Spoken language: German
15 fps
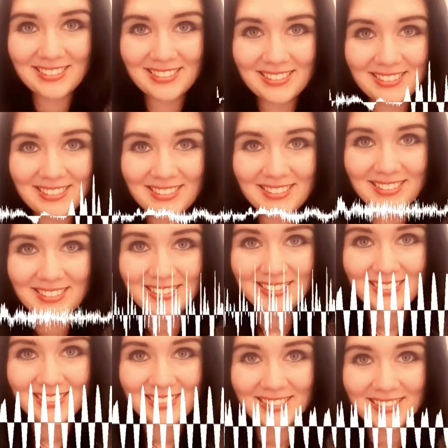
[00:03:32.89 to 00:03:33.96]
Das heißt, es ist auch
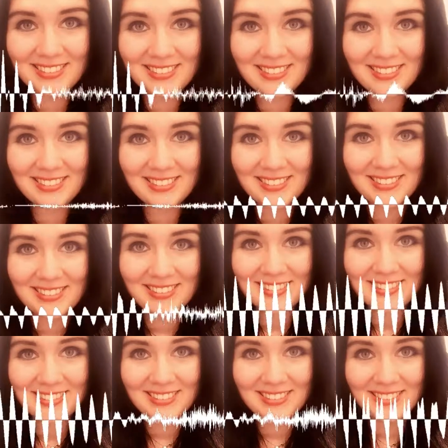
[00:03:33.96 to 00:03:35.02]
nochmal wichtig zu
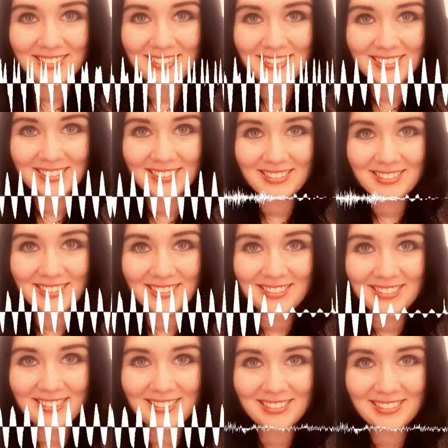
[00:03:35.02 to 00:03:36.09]
wissen, dass wenn wir uns um
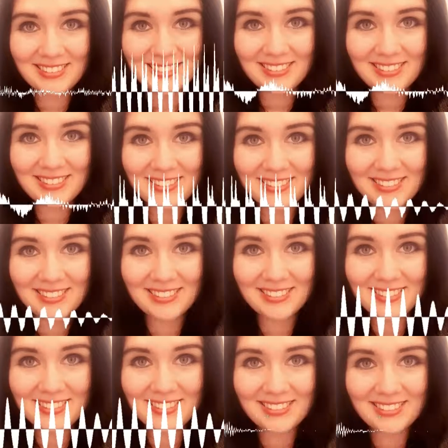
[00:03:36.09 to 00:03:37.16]
unseren Körper
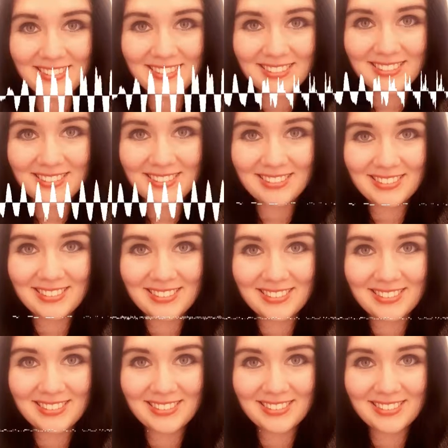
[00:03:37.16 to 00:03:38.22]
uns kümmern,
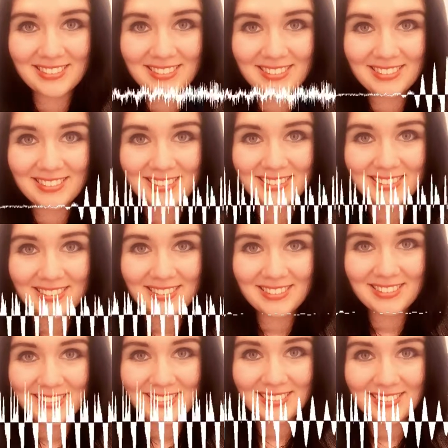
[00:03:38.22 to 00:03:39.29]
dass wir
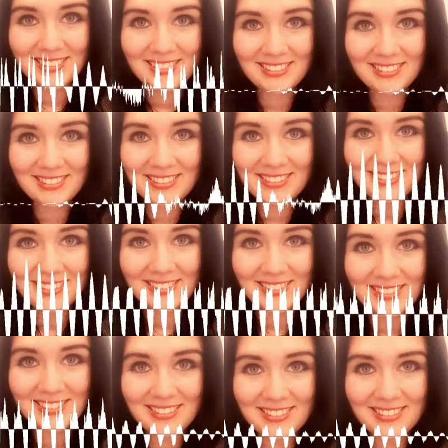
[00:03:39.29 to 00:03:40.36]
damit halt nicht
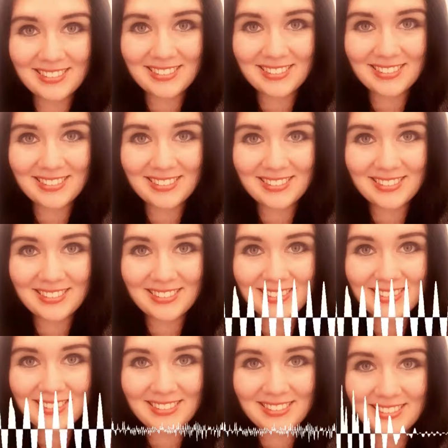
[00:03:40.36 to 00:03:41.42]
nur
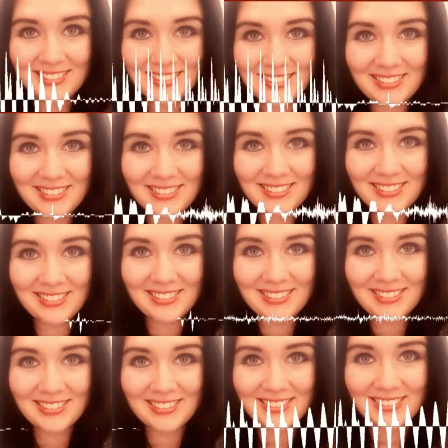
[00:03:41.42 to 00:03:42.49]
dem Körper etwas
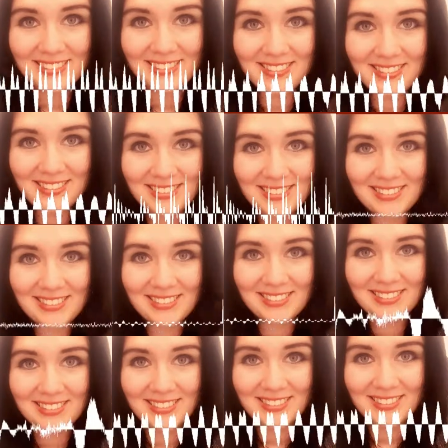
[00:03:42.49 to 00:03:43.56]
Gutes tun, sondern auch
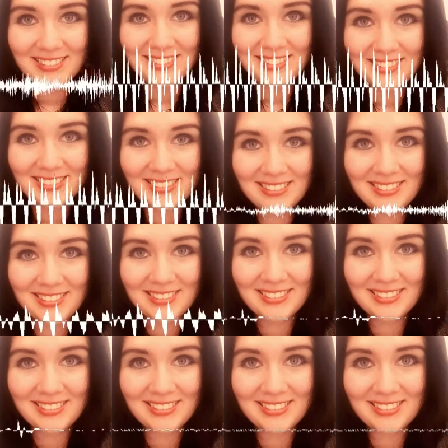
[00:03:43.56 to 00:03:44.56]
wirklich uns selbst und